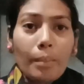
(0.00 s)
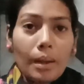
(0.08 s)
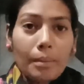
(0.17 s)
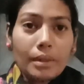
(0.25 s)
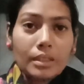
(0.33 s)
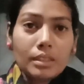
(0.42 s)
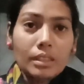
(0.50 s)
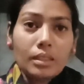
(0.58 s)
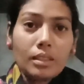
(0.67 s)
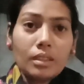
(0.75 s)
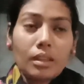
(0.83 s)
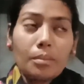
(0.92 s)
मामा जी
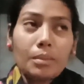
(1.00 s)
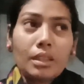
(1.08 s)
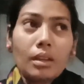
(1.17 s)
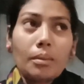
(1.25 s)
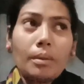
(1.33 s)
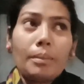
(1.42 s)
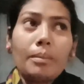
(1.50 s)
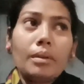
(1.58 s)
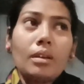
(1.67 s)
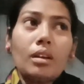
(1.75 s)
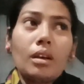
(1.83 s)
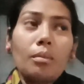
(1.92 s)
मतलब अब
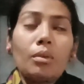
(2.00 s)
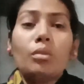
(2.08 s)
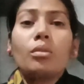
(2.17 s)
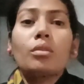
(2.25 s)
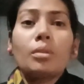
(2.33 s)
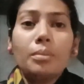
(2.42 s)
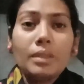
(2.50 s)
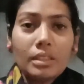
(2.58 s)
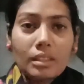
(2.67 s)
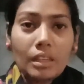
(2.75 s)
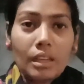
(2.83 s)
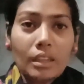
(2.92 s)
हम लोगों के
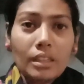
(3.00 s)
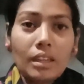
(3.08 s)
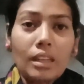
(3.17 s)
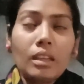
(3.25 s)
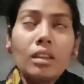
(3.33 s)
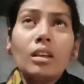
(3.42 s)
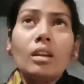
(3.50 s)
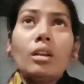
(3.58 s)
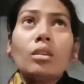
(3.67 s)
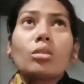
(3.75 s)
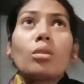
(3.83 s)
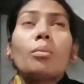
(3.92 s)
बीच नहीं रहे
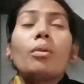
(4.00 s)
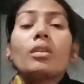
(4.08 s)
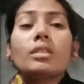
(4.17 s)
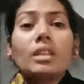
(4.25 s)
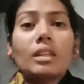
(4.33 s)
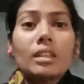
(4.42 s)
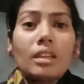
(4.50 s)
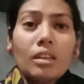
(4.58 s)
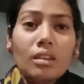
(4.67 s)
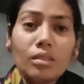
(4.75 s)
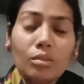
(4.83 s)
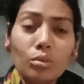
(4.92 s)
तो बहुत ज़्यादा
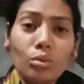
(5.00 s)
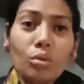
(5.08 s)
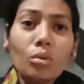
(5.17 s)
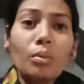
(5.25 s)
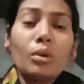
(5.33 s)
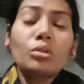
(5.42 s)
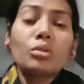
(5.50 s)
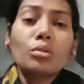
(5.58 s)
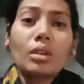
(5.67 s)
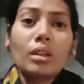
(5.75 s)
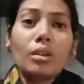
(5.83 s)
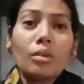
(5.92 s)
दुख बहुत
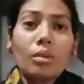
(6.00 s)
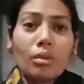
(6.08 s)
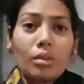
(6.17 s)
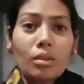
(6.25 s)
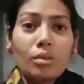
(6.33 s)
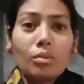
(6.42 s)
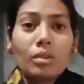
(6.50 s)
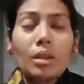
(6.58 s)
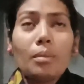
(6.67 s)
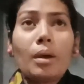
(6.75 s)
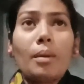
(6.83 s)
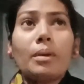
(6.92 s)
सुन गया और
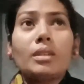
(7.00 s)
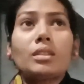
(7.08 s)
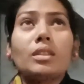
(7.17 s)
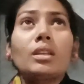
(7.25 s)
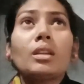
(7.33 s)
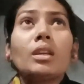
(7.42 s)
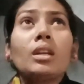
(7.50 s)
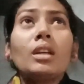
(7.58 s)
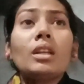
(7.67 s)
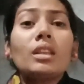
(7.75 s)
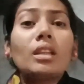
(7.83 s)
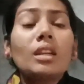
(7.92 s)
उनके मामा जी
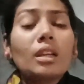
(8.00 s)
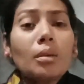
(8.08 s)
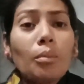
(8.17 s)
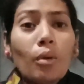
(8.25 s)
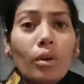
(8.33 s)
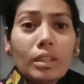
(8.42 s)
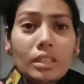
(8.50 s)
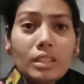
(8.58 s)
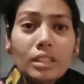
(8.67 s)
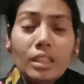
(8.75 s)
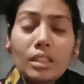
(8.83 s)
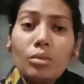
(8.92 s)
दिल के बहुत
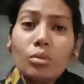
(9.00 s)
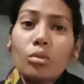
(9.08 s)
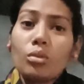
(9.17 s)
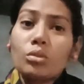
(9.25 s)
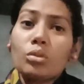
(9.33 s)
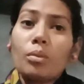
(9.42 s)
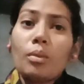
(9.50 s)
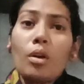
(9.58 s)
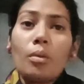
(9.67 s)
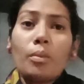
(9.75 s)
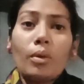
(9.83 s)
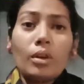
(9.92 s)
अच्छे थे उनको
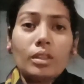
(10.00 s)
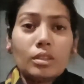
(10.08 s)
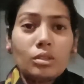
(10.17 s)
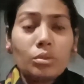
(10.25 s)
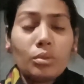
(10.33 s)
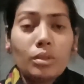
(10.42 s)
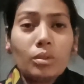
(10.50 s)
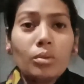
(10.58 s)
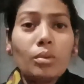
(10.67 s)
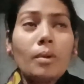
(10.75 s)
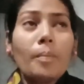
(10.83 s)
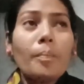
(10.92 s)
स्वभाव बहुत अच्छा हुआ तो
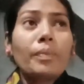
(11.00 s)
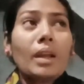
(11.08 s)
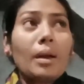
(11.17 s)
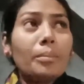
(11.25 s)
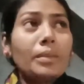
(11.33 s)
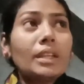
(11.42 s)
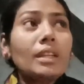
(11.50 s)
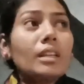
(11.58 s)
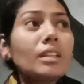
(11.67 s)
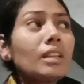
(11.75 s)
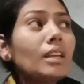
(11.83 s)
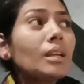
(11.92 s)
हम भी गए
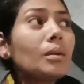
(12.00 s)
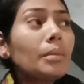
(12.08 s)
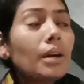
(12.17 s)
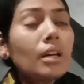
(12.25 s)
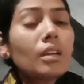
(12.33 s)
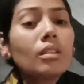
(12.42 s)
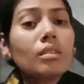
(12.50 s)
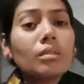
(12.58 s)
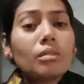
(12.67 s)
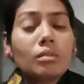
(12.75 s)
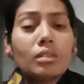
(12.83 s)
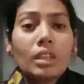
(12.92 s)
थे एक बार
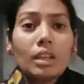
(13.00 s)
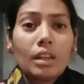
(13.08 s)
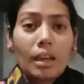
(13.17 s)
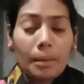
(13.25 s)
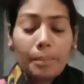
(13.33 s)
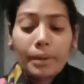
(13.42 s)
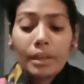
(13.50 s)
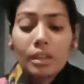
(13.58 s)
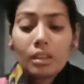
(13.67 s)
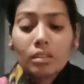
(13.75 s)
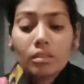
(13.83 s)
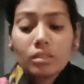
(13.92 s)
उनके घर पे
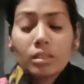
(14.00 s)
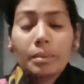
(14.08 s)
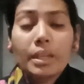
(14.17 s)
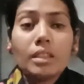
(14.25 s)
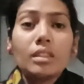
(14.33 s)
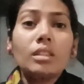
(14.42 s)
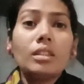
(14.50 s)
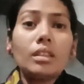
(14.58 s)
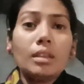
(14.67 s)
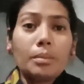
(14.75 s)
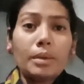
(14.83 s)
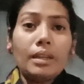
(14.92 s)
शिवानी दीदी
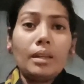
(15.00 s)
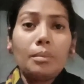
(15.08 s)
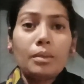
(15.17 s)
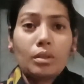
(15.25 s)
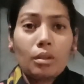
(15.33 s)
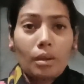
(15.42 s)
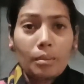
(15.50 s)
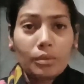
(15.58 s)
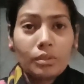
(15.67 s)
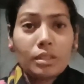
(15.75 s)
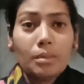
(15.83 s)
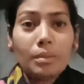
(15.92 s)
के बर्थडे में तो हम
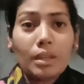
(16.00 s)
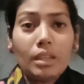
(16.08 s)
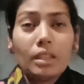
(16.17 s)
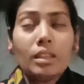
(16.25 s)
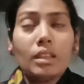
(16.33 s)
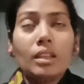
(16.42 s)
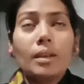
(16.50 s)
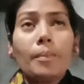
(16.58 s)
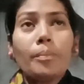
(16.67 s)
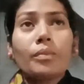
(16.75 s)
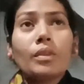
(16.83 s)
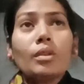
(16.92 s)
उनसे मिले थे
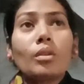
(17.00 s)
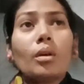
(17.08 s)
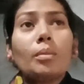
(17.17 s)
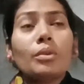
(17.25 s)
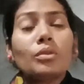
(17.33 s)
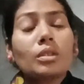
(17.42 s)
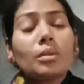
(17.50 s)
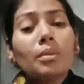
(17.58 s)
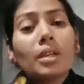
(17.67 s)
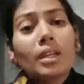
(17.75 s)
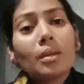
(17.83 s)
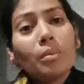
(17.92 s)
तो हमें उनसे
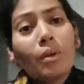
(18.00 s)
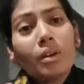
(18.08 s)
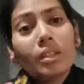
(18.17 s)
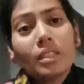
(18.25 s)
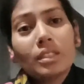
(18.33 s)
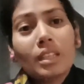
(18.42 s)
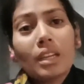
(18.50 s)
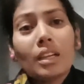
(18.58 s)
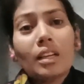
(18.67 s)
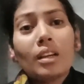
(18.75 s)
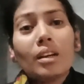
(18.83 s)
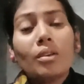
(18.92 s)
मिल के बहुत अच्छा
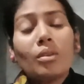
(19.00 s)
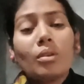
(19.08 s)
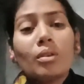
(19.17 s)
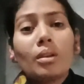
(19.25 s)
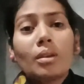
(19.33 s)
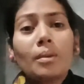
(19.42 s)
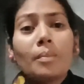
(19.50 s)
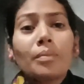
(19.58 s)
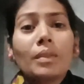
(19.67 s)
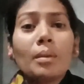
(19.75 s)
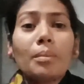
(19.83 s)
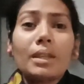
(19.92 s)
लगा और
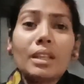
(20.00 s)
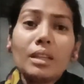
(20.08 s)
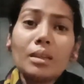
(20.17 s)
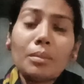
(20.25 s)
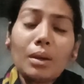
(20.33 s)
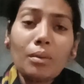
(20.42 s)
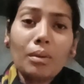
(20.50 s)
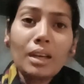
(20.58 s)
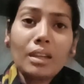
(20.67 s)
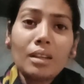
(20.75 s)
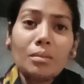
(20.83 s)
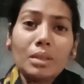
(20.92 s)
पता नहीं
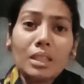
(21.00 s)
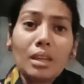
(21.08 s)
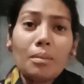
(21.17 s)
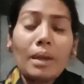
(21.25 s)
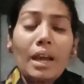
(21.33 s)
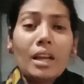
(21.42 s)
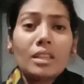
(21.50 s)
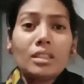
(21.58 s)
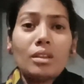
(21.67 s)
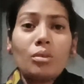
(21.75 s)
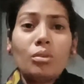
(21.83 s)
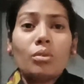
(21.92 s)
भगवान मतलब
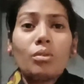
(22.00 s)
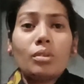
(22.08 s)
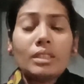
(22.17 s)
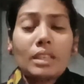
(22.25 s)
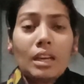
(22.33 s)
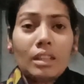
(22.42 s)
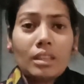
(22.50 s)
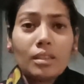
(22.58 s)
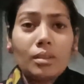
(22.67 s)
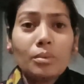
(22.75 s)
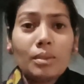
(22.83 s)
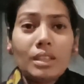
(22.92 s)
ऐसे लोगों के साथ
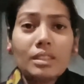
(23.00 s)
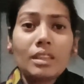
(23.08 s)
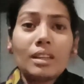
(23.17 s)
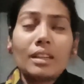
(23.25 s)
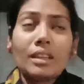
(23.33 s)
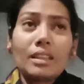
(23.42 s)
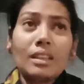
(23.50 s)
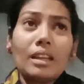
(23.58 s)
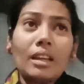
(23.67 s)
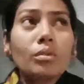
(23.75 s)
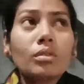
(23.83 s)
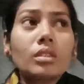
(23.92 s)
क्यों ऐसा करते
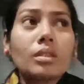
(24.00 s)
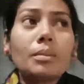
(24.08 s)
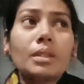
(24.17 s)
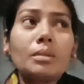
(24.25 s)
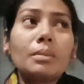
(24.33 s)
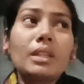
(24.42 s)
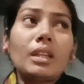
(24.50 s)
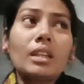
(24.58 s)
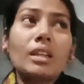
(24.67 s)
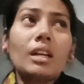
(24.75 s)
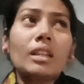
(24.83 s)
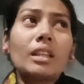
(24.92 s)
हैं कुछ समझ में
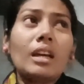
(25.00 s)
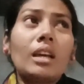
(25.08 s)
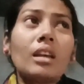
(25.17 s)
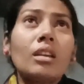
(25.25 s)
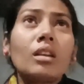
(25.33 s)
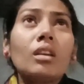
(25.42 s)
नहीं आता है